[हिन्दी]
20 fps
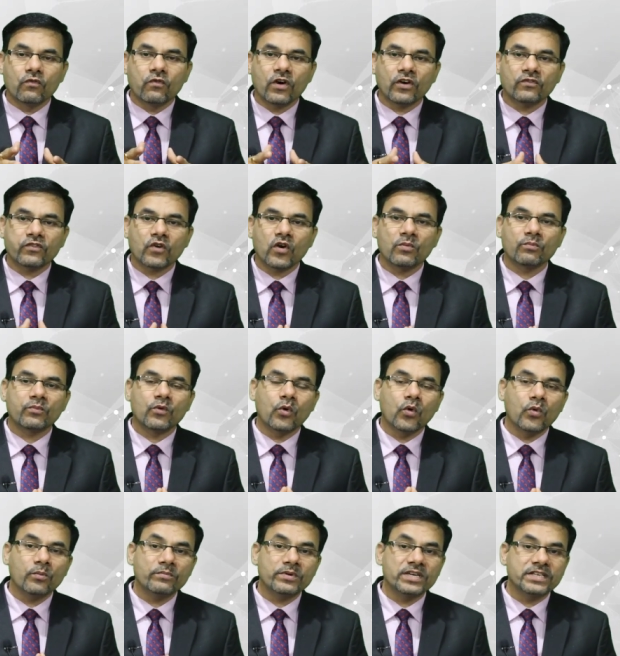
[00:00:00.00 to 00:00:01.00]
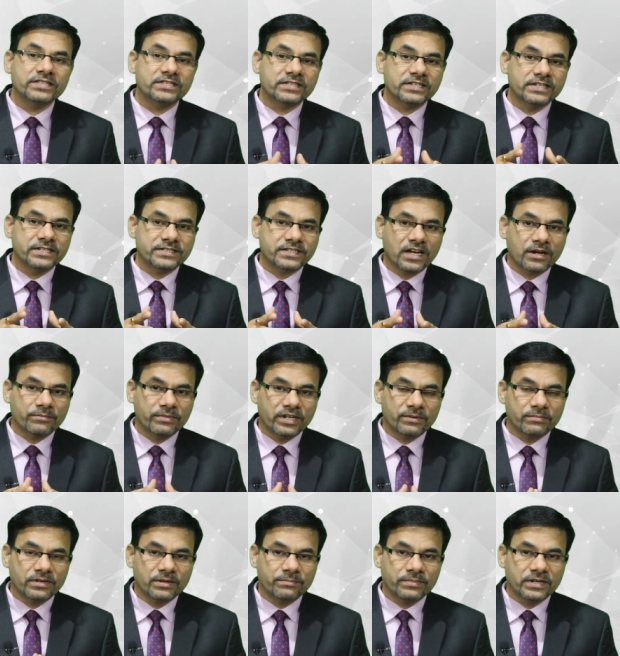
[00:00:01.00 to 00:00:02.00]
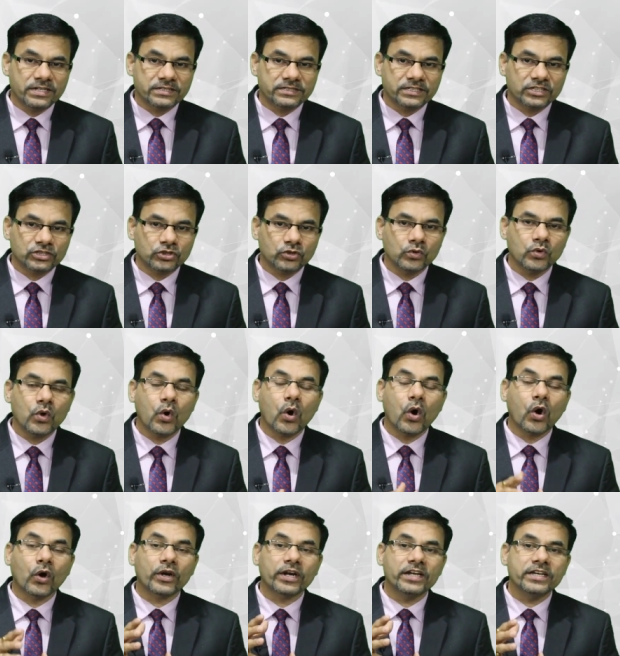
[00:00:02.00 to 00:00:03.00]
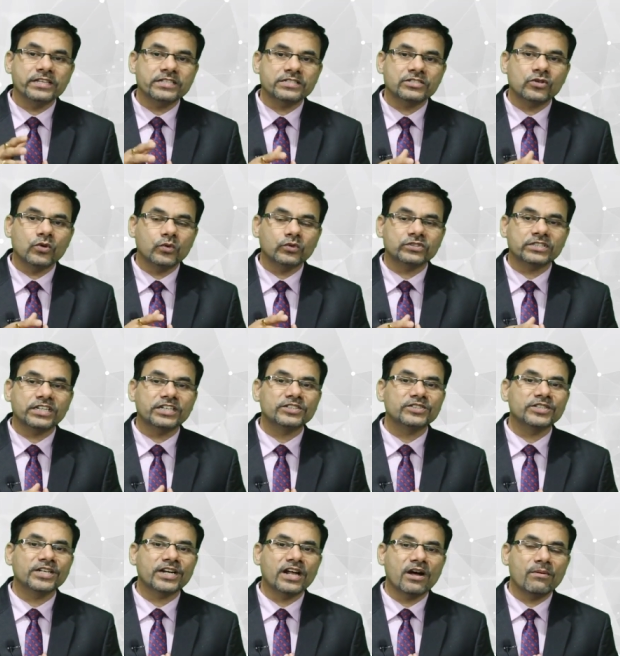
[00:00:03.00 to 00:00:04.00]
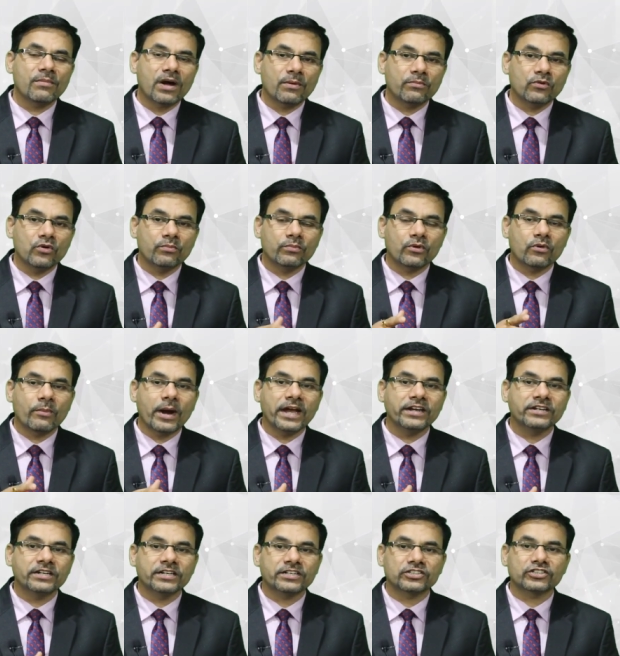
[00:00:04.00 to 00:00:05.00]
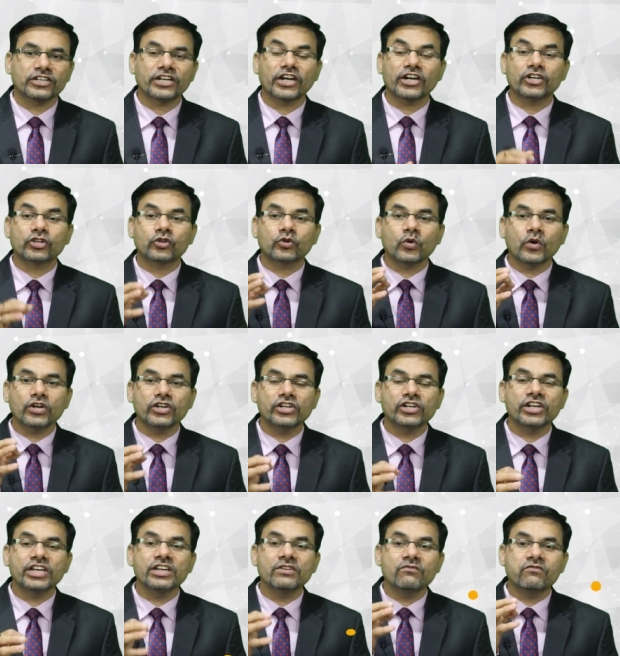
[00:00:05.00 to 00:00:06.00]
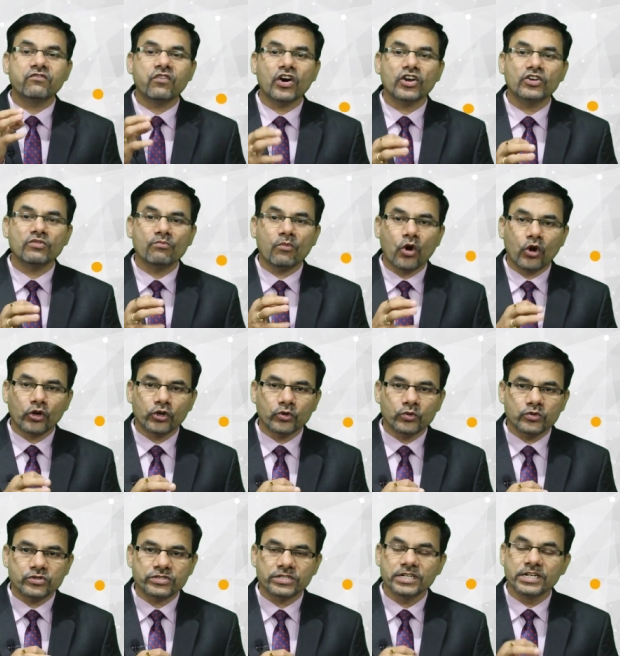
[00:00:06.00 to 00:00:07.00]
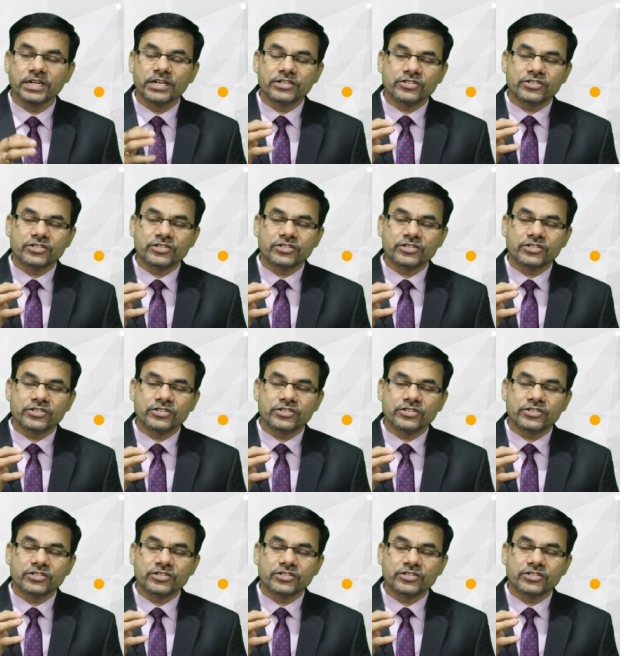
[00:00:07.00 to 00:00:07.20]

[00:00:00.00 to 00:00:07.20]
वर्क फ्रॉम होम की स्किल्स आप डेवलप कर सकते हो और इस कोर्स के अंदर हम आपको प्रोवाइड करते हैं 21 वन मॉडल मॉड्यूल्स